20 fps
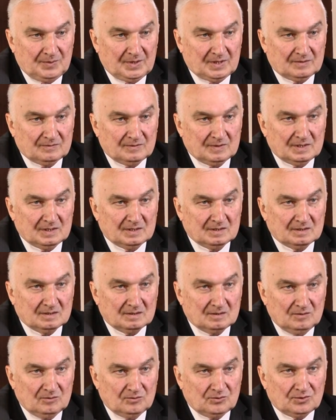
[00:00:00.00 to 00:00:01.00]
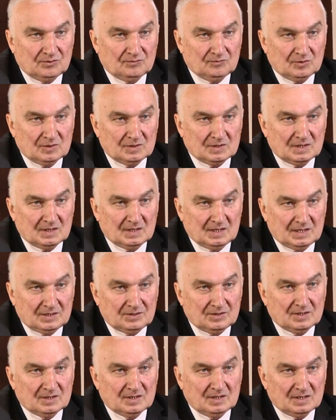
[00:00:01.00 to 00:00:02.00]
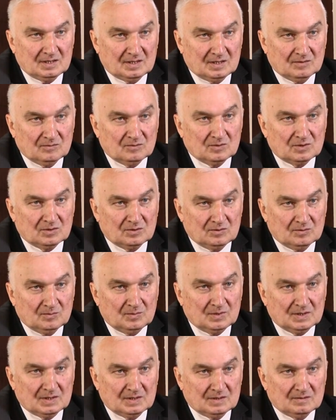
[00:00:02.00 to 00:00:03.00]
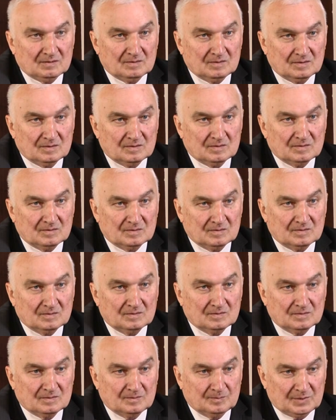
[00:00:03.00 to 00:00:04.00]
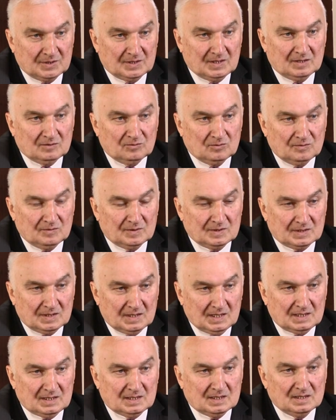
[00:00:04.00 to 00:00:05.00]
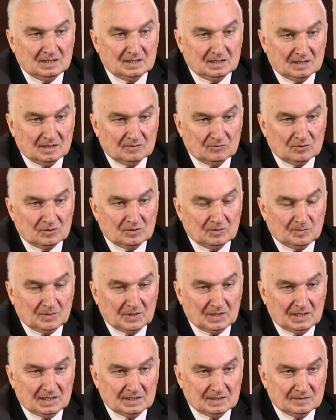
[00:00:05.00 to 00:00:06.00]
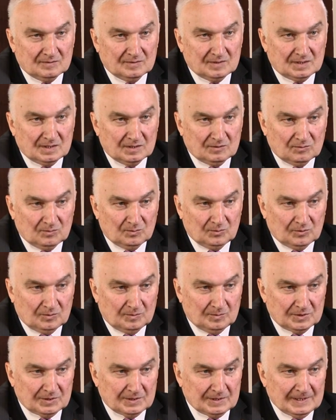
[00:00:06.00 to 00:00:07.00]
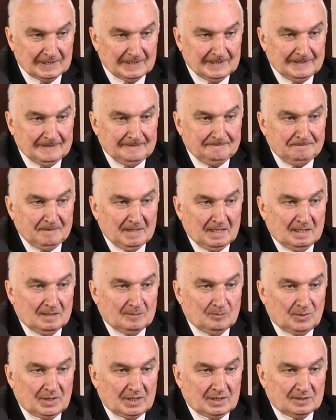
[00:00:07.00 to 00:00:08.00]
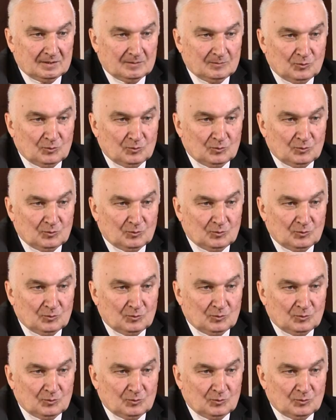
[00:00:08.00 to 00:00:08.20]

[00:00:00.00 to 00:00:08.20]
первой ключевой задачей для того, чтобы э, подготовить кадры для того, чтобы показывать эту помощь. Университет